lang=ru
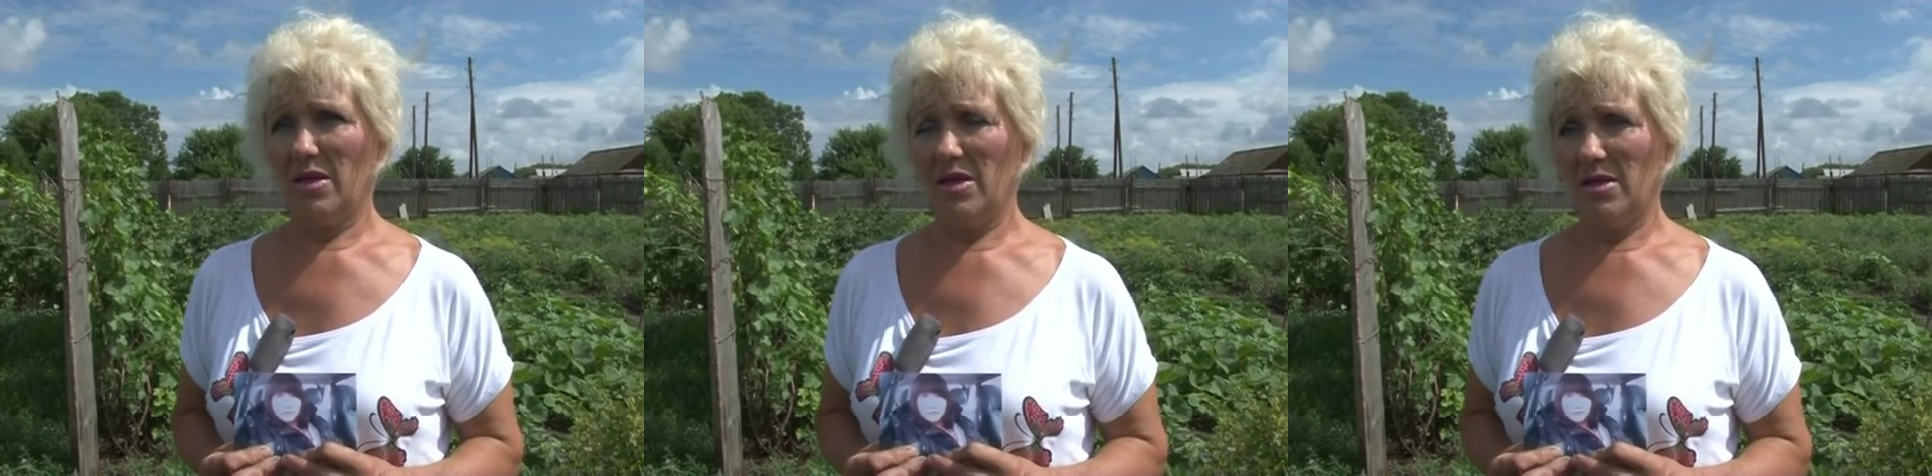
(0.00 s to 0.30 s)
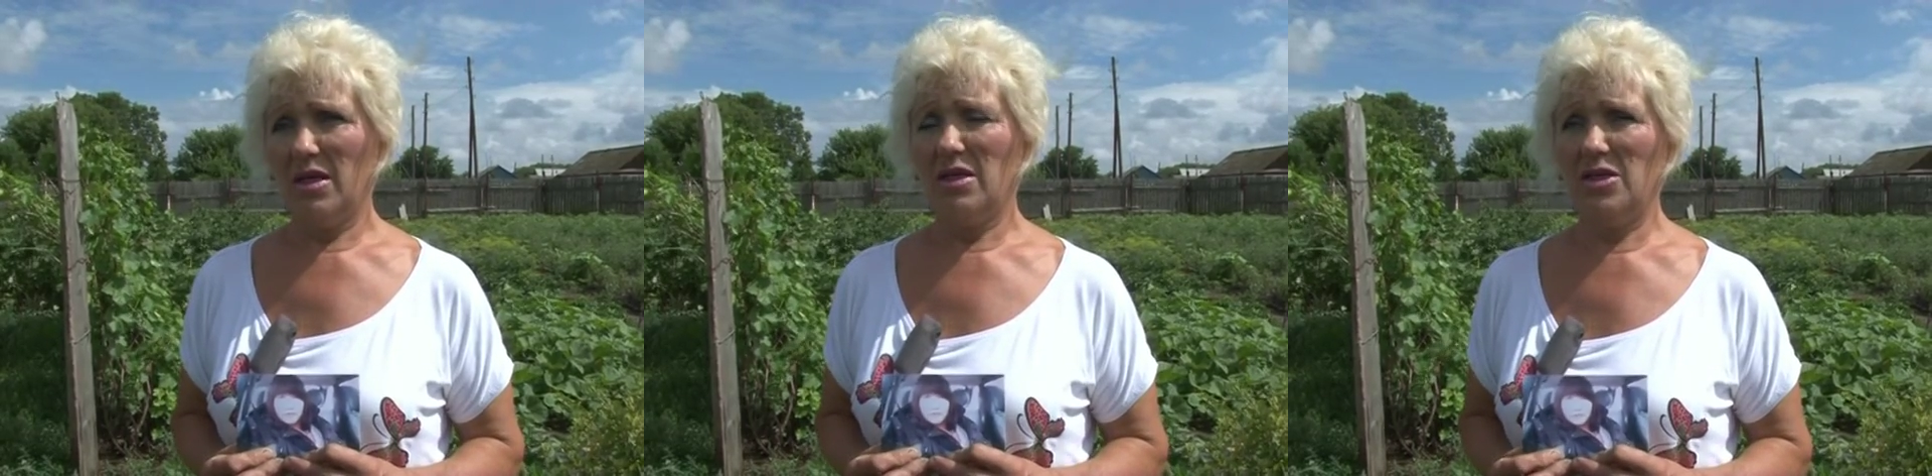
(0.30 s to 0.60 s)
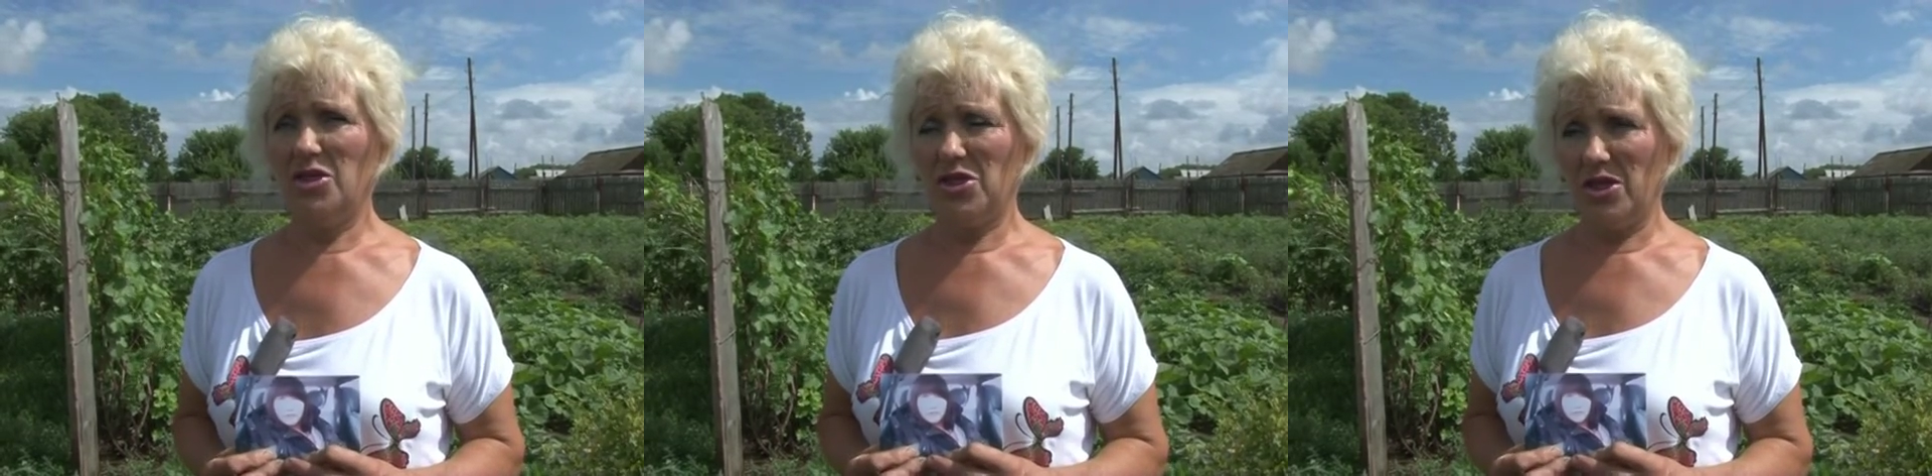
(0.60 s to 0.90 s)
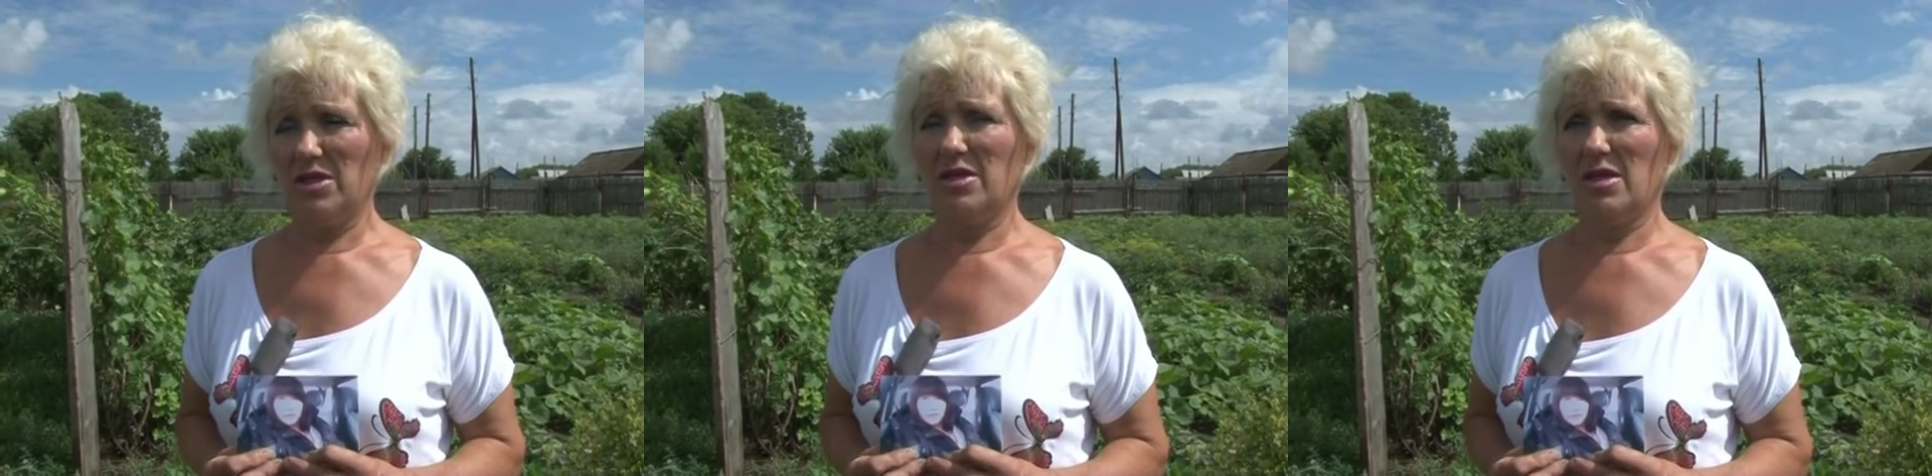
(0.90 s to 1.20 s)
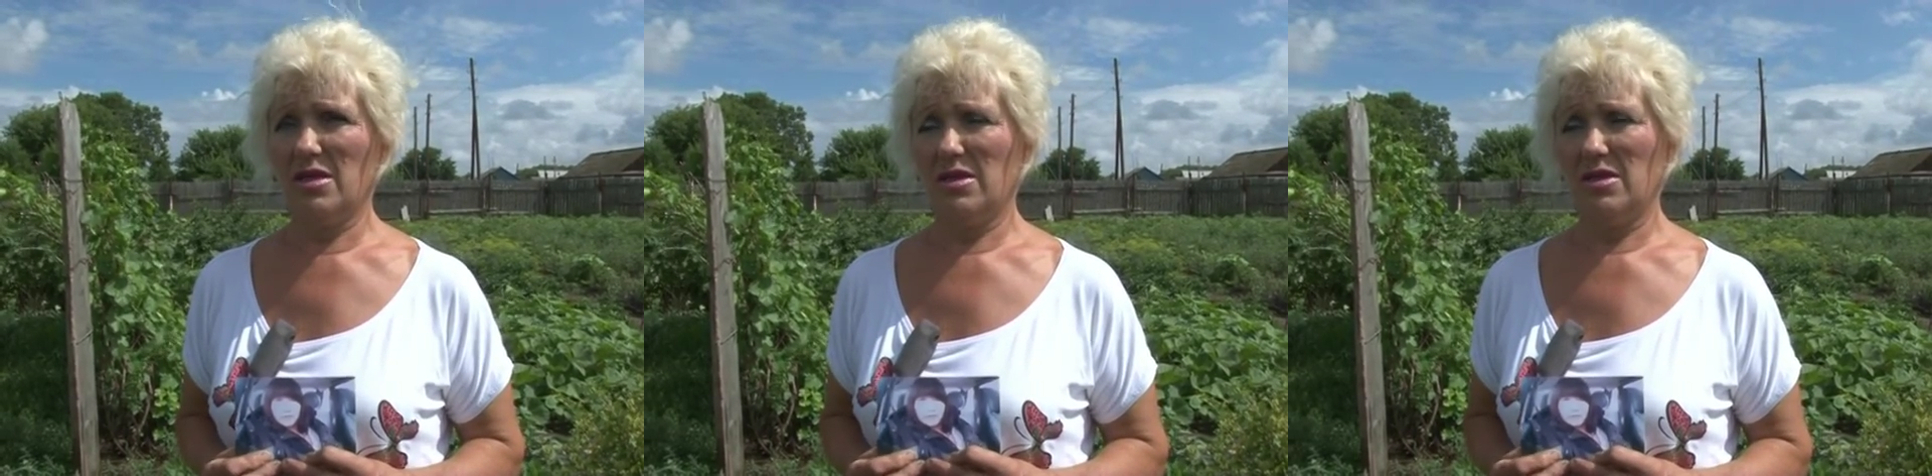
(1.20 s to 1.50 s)
она
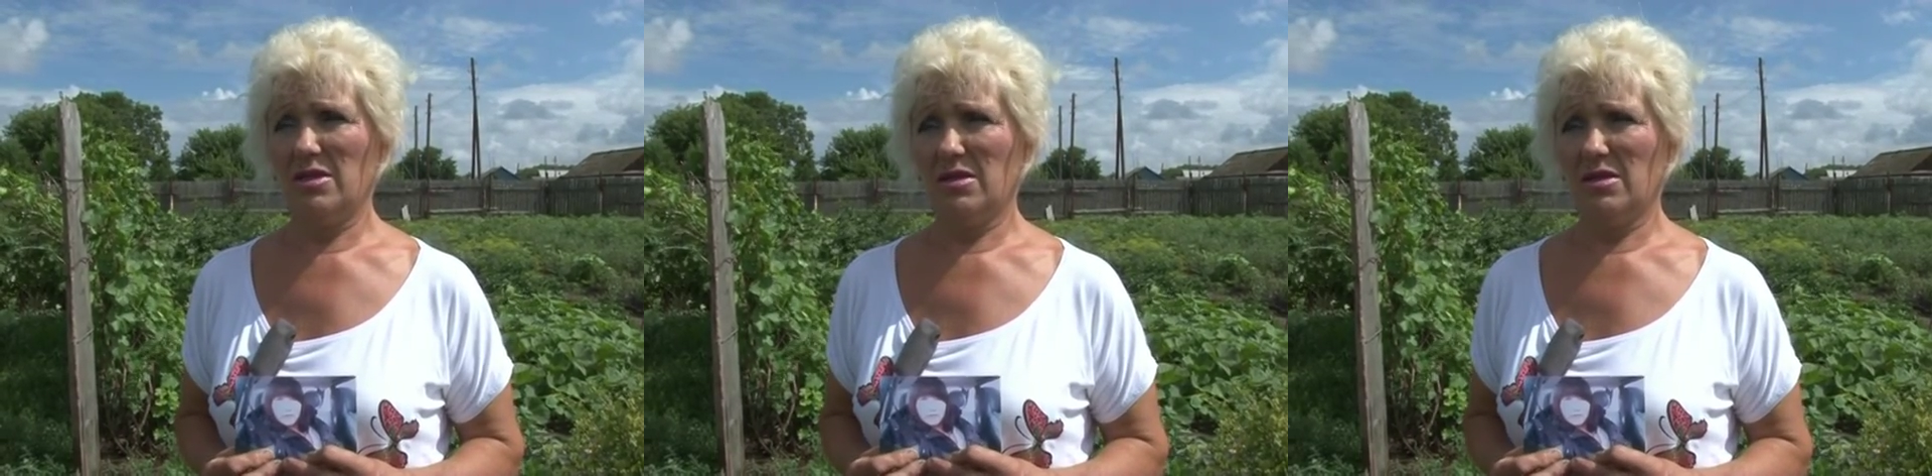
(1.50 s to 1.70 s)
исчезла